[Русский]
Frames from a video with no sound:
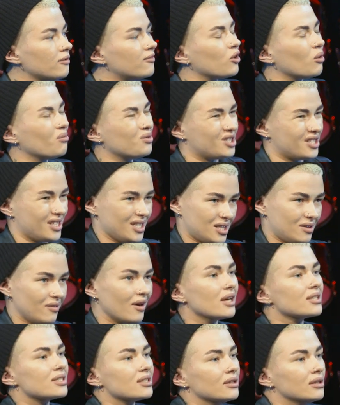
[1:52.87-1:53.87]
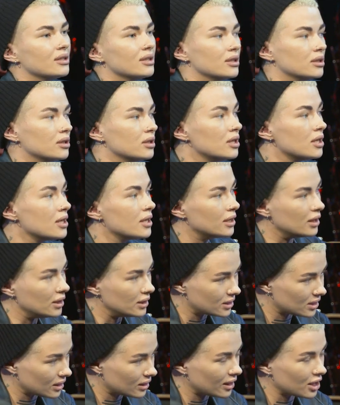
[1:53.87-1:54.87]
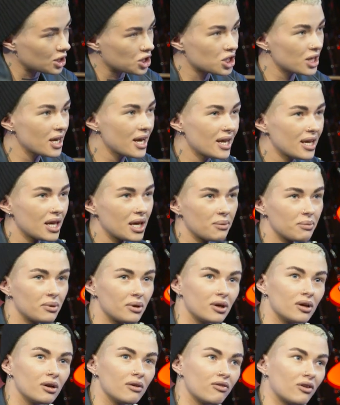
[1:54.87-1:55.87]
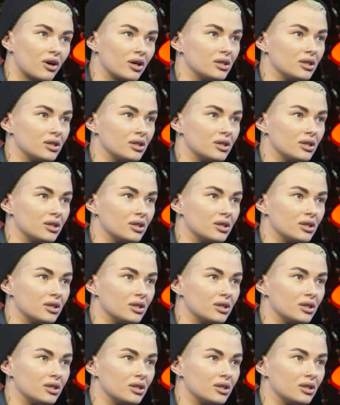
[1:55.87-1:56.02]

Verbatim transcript: в том числе связанный и с отношениями,